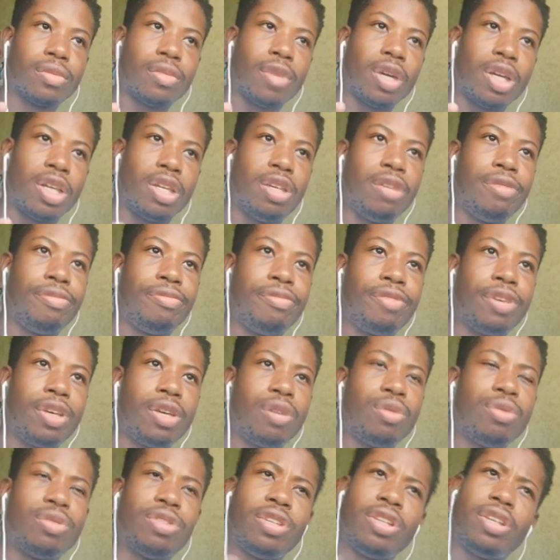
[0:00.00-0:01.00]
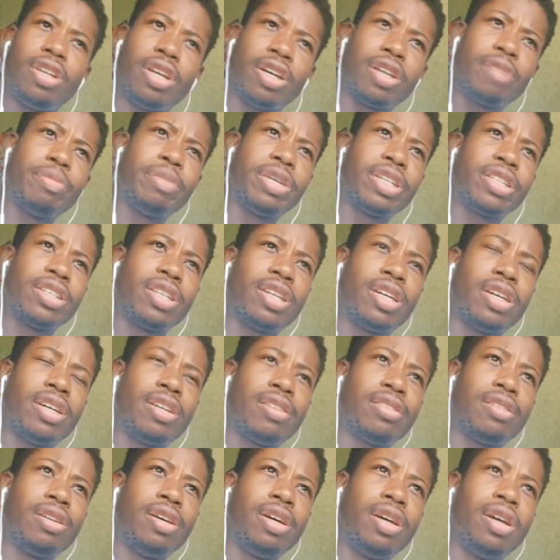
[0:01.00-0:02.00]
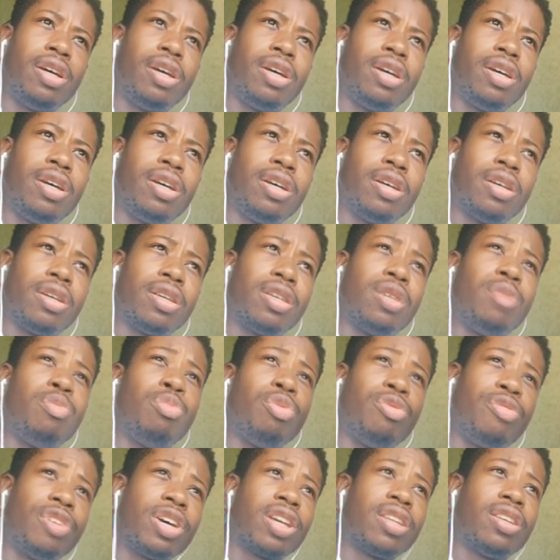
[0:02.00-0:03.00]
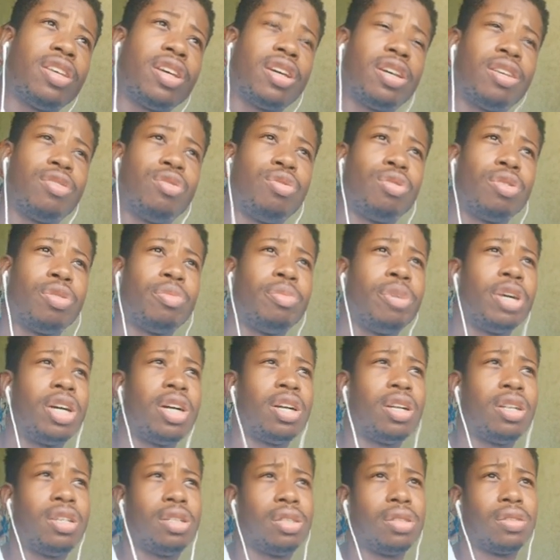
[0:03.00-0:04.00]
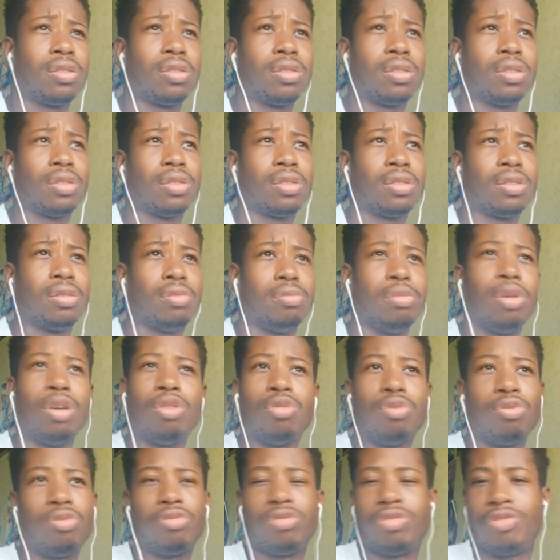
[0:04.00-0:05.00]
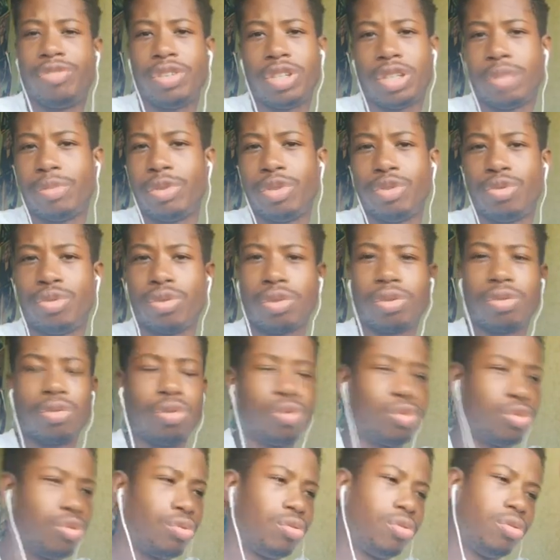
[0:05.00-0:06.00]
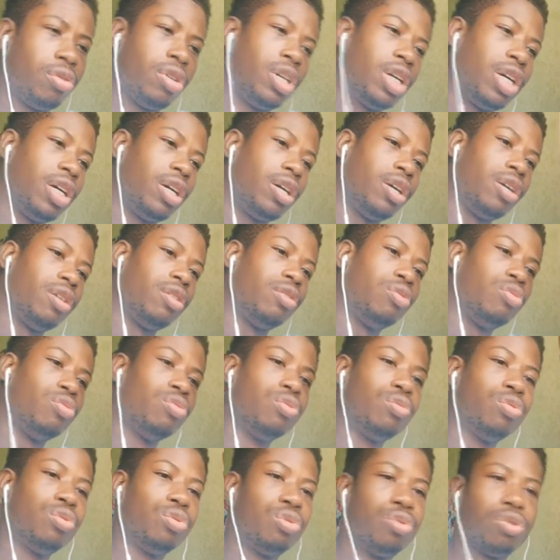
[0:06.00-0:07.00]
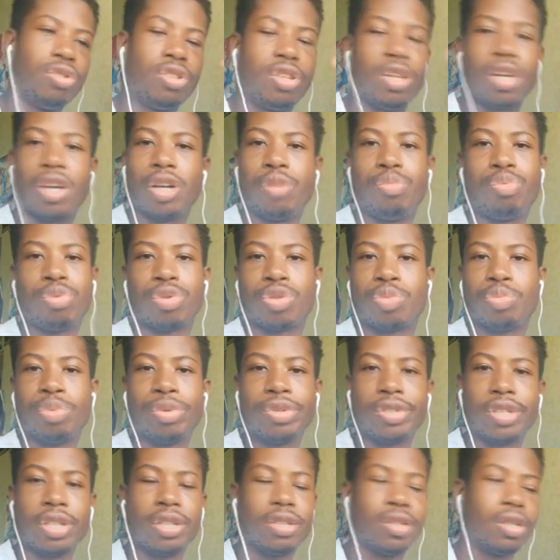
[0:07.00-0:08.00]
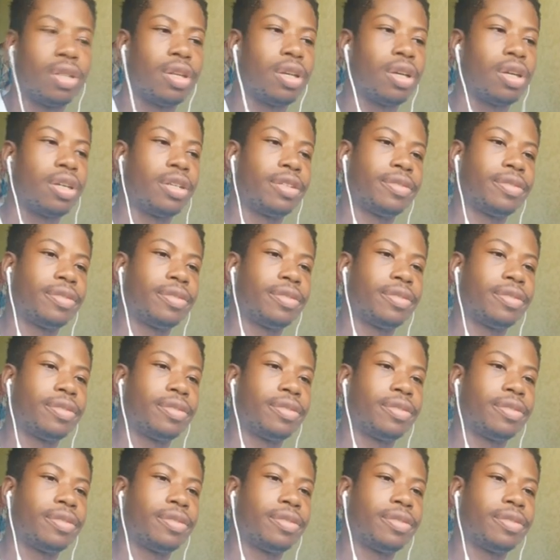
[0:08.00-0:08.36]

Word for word: qui fait aussi terrain de basket, qui peut faire terrain de handball, mais on ne fait jamais du hand dessus, ou juste terrain pour se poser, etc.